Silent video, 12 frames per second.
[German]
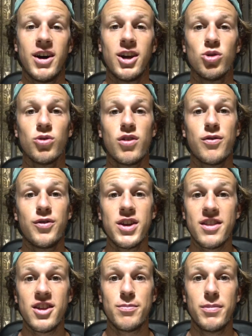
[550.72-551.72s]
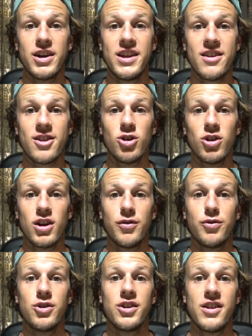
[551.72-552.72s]
weil uns 40 Belize Dollar
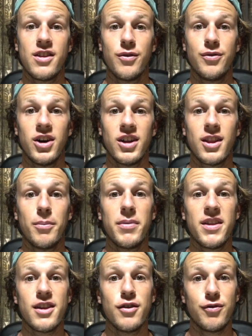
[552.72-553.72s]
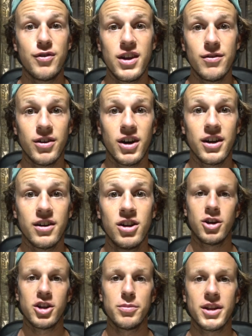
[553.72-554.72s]
für diese Fahrt ein bisschen viel waren.
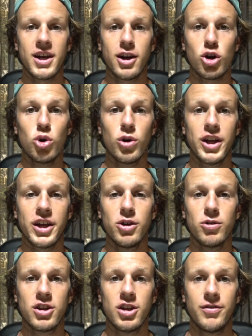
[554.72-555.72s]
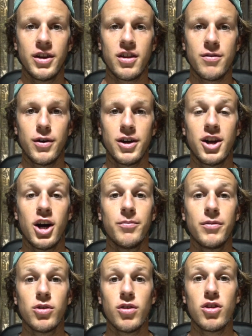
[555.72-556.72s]
Da ich mit einer Kollegin unterwegs war,
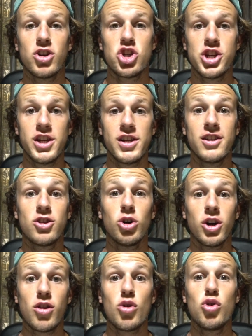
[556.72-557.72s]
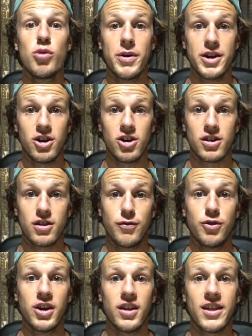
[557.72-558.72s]
haben wir uns entschieden, dort zu übernachten
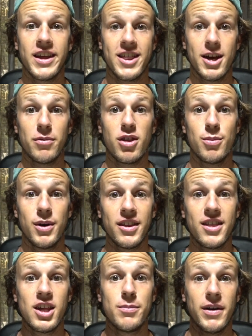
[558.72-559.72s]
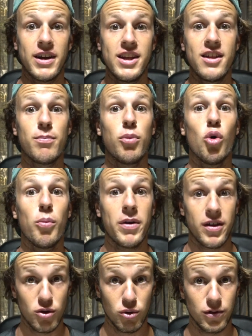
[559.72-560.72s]
für insgesamt 20 Belize pro
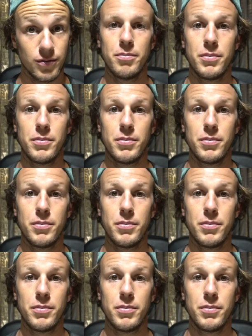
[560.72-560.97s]
Person.